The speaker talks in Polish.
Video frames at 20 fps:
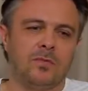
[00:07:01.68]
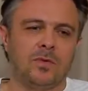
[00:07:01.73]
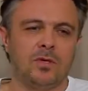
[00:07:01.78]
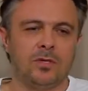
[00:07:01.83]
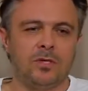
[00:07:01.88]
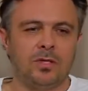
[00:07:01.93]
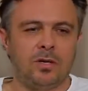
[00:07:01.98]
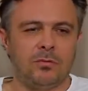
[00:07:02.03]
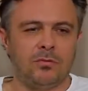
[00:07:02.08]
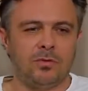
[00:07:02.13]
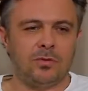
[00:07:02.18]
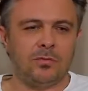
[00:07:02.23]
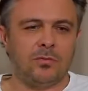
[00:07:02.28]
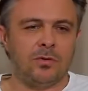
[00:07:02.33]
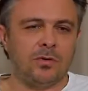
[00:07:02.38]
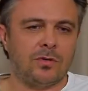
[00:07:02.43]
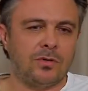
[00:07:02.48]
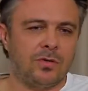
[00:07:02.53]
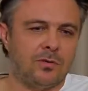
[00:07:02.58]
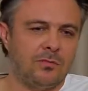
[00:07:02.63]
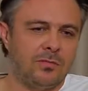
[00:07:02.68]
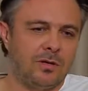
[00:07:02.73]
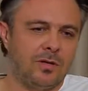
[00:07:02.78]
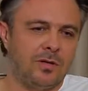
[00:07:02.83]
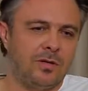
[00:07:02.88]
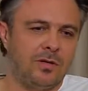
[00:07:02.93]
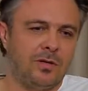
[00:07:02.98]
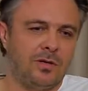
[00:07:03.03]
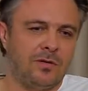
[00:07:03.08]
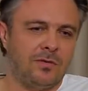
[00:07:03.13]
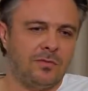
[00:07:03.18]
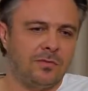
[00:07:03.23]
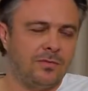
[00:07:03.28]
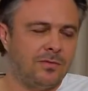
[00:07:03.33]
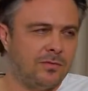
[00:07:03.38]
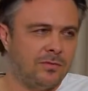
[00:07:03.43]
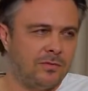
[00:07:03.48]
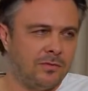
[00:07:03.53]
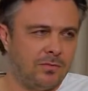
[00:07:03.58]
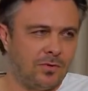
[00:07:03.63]
y, że ja być może będę
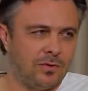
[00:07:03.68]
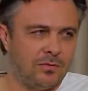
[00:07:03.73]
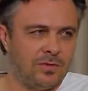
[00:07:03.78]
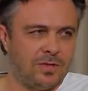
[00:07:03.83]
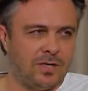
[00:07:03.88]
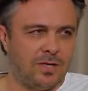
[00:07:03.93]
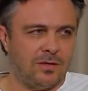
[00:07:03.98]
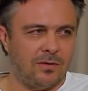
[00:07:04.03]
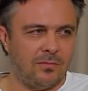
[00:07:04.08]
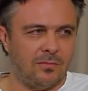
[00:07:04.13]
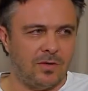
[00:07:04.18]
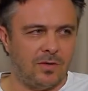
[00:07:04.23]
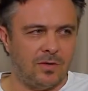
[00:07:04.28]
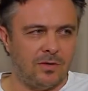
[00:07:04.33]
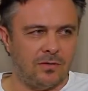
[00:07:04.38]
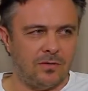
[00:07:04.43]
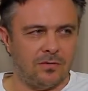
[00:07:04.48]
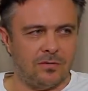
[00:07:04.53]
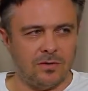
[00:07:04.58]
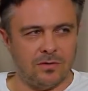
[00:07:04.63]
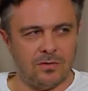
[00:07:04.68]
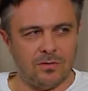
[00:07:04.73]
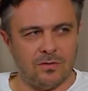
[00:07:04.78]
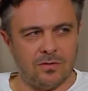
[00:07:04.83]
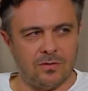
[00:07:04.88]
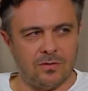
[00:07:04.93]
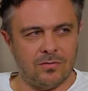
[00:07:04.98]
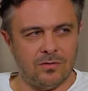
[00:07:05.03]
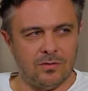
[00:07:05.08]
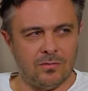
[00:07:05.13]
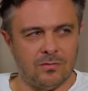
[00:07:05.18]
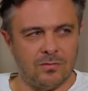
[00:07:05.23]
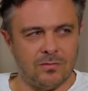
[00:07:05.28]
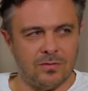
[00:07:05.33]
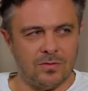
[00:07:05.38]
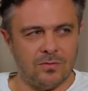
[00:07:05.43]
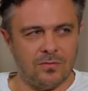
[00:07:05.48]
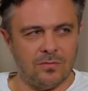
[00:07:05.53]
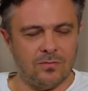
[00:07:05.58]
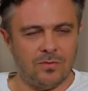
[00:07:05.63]
producentem tego, tego, filmu,
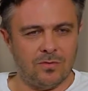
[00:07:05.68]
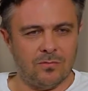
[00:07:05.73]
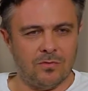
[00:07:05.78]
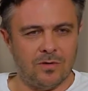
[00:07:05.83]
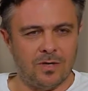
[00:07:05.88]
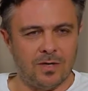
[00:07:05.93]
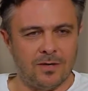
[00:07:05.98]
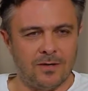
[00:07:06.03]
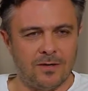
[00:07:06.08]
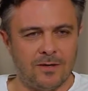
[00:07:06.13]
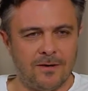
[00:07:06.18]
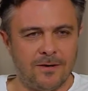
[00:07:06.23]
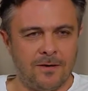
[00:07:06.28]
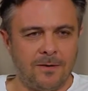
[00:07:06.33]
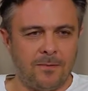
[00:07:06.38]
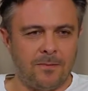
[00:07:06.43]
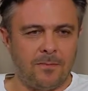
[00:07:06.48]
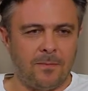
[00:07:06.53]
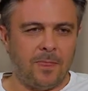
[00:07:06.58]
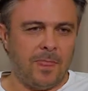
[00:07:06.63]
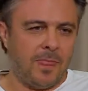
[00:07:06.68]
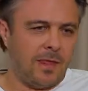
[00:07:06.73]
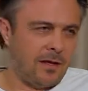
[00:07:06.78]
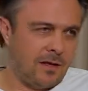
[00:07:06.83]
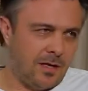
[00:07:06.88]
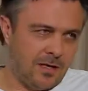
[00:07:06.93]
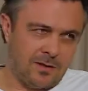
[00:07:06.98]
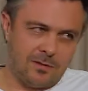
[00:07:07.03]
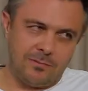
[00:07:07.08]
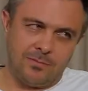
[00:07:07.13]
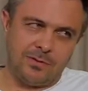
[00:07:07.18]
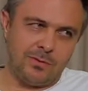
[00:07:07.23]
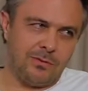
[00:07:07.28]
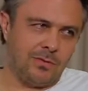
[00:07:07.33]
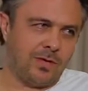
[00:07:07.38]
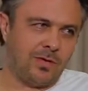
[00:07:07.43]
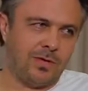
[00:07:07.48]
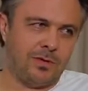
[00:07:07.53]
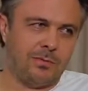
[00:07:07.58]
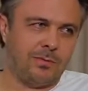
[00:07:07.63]
to jest film fabularny. Ale
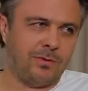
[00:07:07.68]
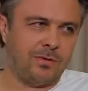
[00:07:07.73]
zobaczymy, jak się to